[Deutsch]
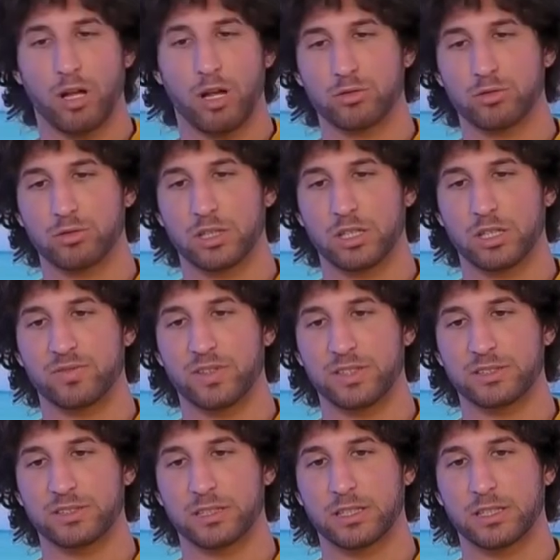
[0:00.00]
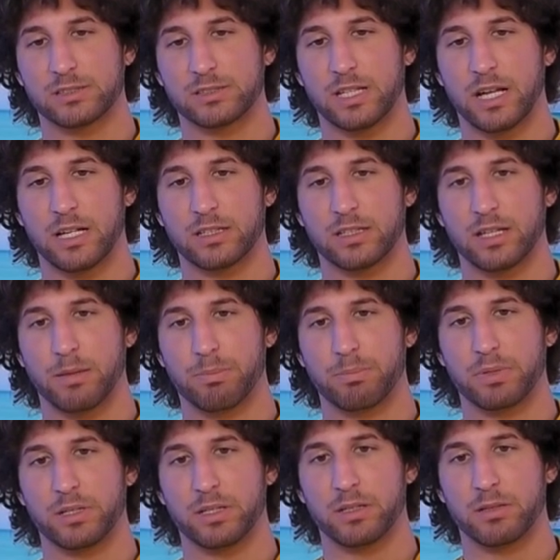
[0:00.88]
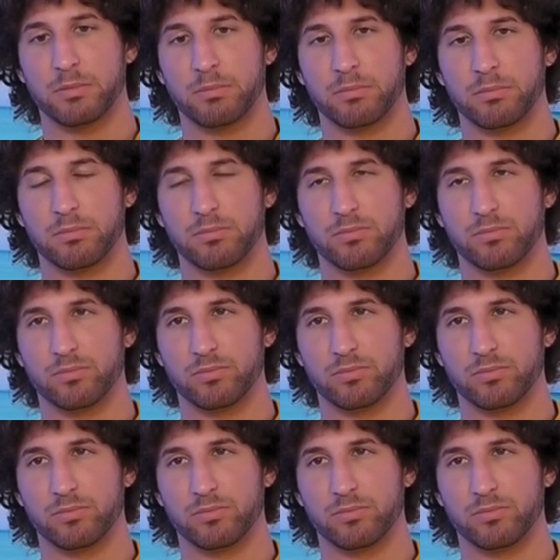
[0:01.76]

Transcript: Also das, was ich gesagt habe, ähm,